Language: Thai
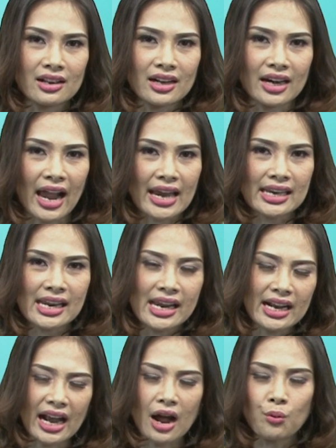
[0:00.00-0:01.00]
ใครที่
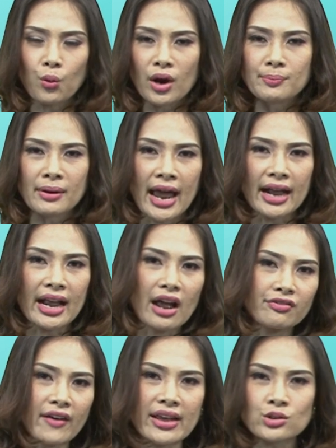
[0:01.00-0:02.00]
กังวลปัญหากระ
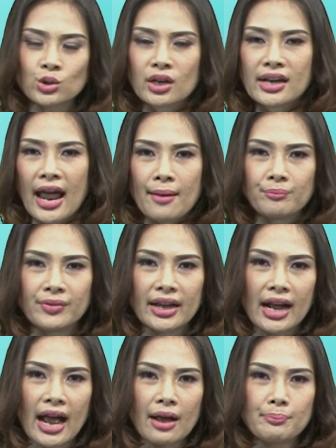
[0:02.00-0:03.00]
ฝ้าจุดด่างๆนะ
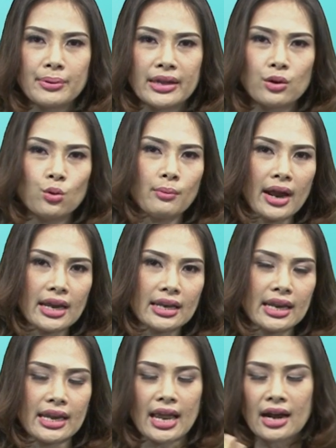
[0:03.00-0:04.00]
คะ ผิวไม่
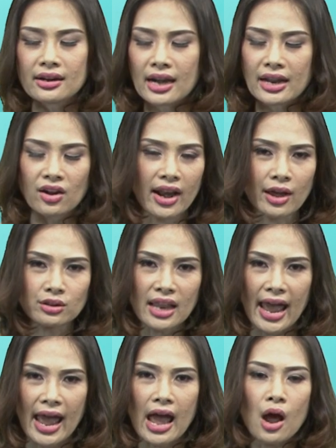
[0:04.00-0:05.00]
ดียังไรก็แล้ว
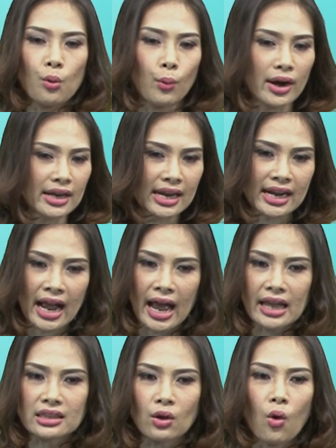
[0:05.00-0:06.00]
แต่ วันนี้ค่ะ
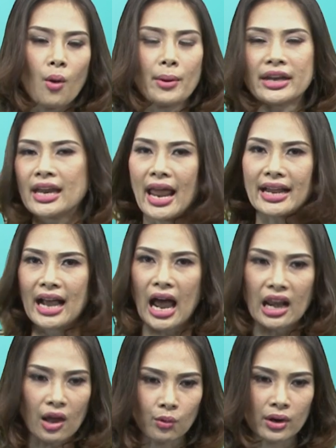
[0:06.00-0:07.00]
โทรมาที่รายการ
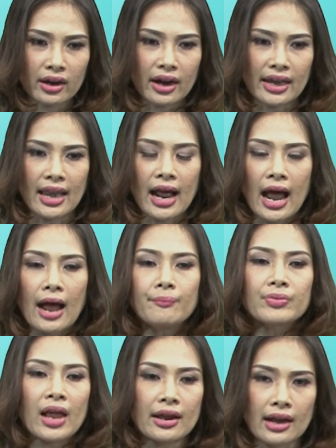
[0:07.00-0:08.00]
เราเลยนะคะ
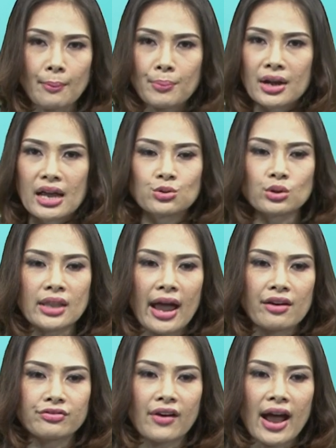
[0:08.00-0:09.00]
รับไปเลยชุดทา
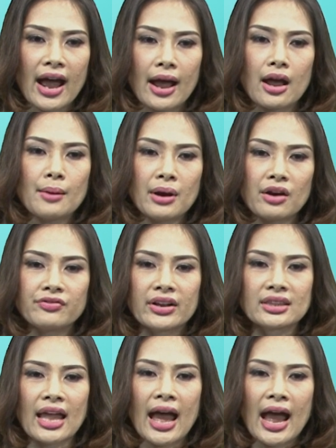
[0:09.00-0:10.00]
ฟ้า
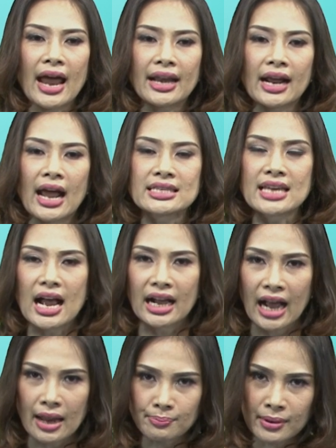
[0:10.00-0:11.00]
Perfecta นะคะจาก
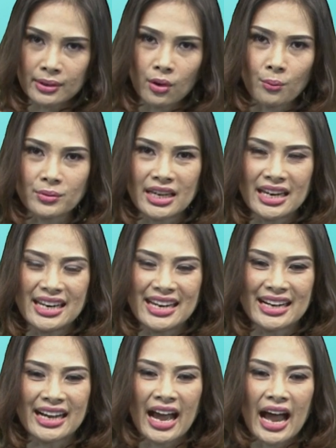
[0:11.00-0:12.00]
กันพิรมคลินิ
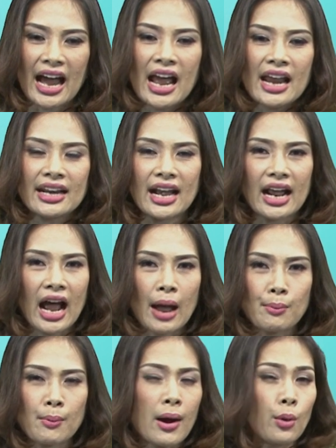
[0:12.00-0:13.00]
กค่ะในราคา
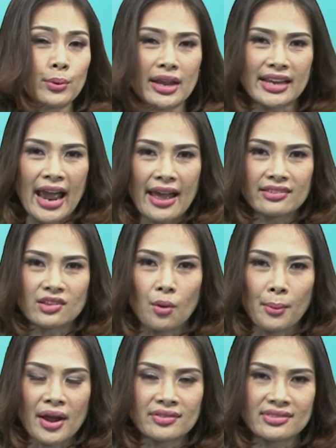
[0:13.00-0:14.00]
เบาๆเพียง
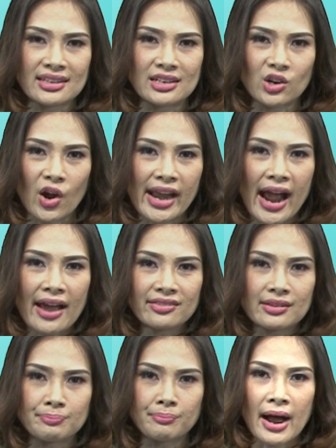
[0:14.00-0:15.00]
แค่
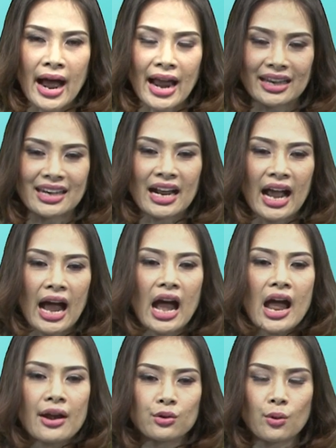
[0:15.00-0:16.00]
2,450 บาทนะคะ
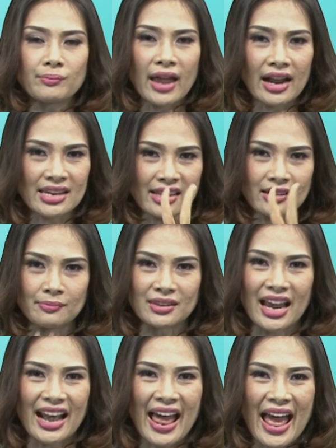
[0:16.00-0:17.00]
รวมทั้ง 20
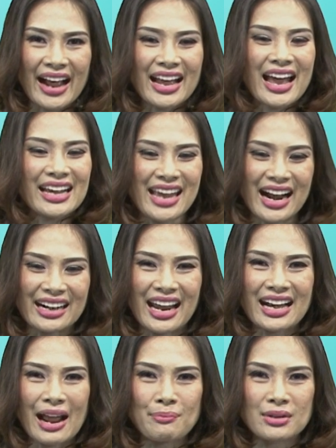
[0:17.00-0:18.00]
สายแรกยังได้
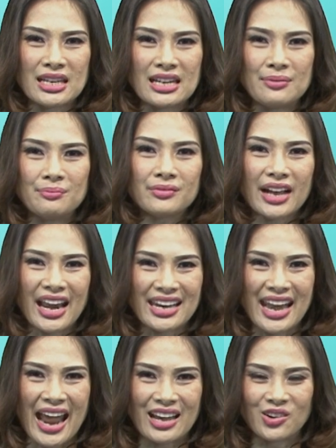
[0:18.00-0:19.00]
รับครีมกัน
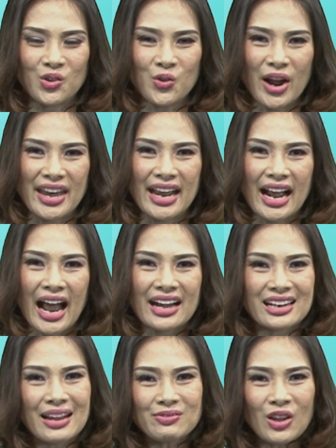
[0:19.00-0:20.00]
แดดด้วยนะคะ
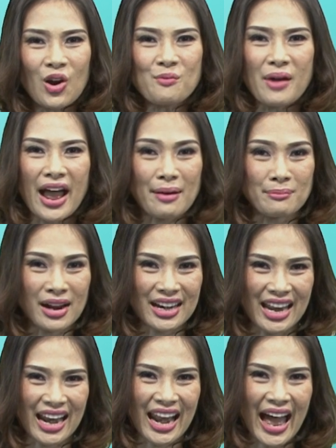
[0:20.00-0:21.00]
รีบโทรมาเบอร์
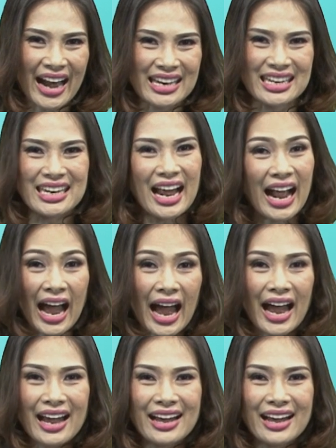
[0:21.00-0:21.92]
ด้านล่างนี้นะคะ